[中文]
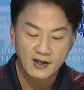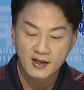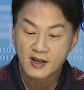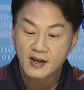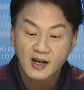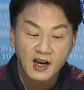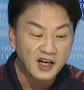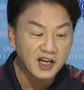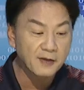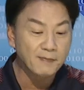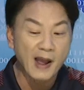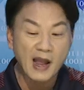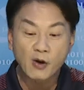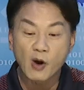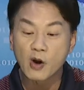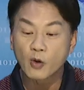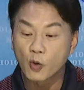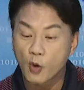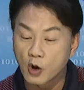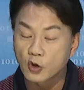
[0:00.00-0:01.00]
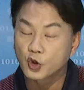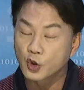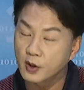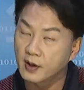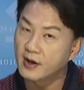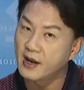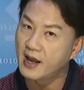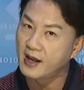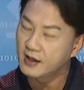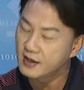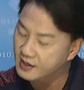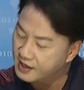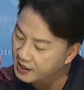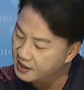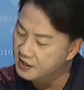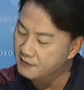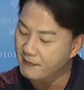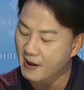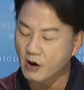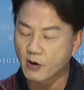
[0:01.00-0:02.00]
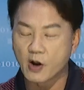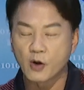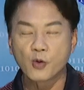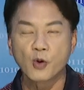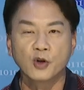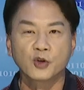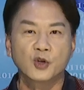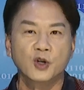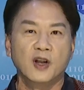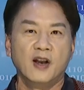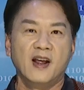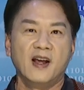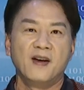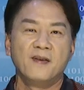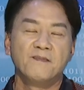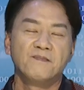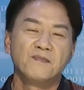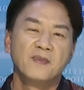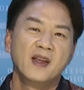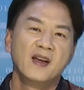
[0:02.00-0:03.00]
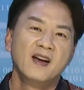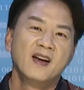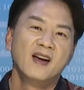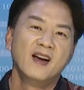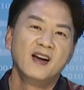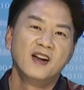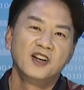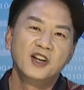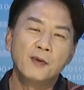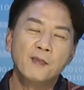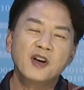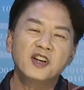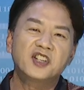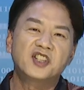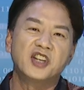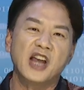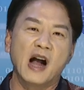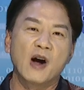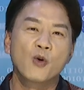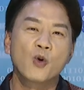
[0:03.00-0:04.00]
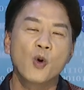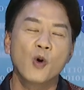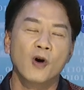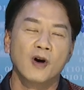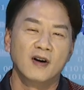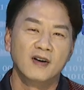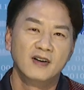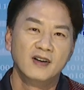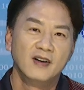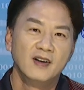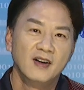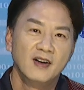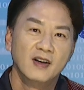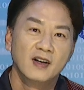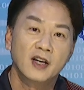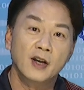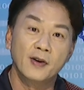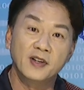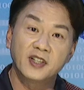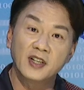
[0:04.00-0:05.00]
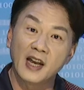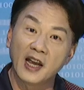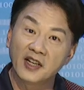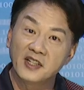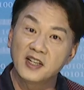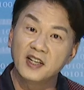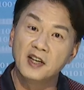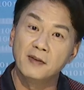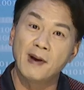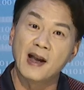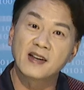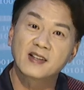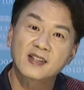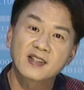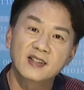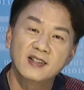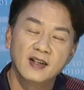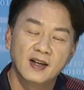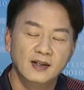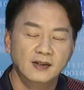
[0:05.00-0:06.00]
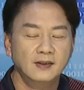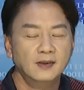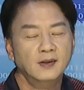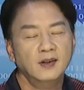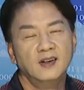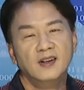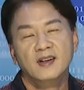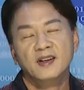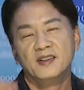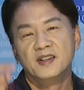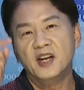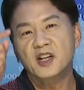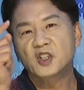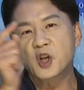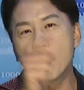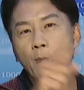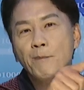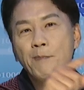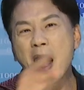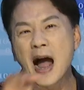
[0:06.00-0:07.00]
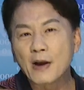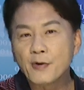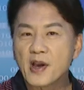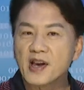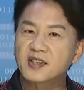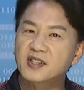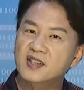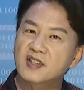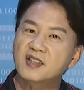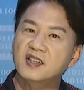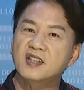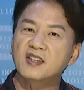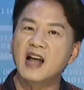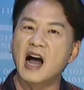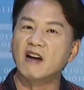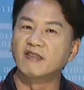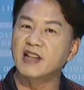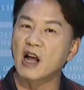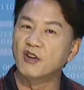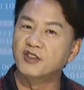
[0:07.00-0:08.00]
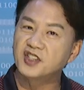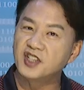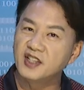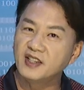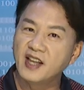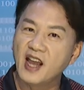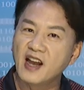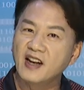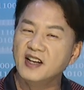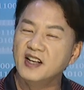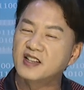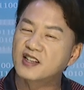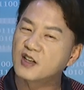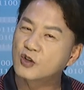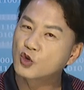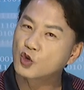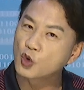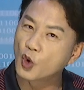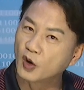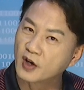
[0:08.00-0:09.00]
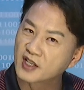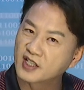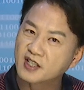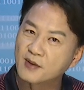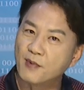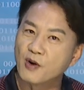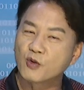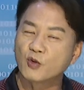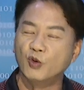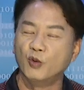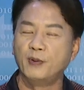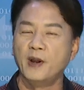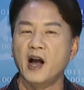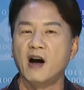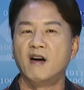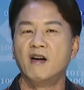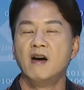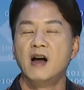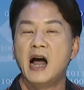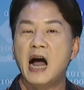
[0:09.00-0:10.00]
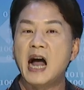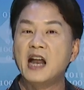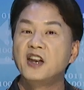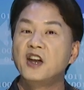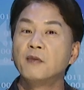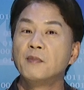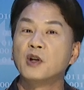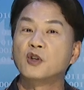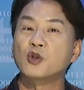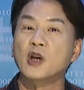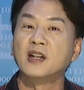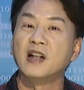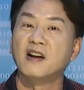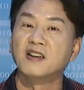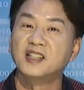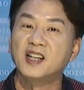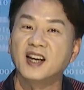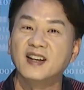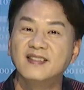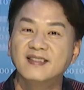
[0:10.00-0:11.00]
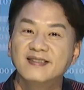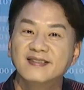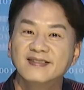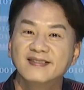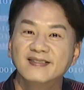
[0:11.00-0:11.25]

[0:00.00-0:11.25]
哎，一个礼拜快过去了呢，一个礼拜快过去了呢。你有没有想过，各位，今天已经礼拜四了。你从八月十四号到今天，你是做了什么股票啊？你有没有赚到钱？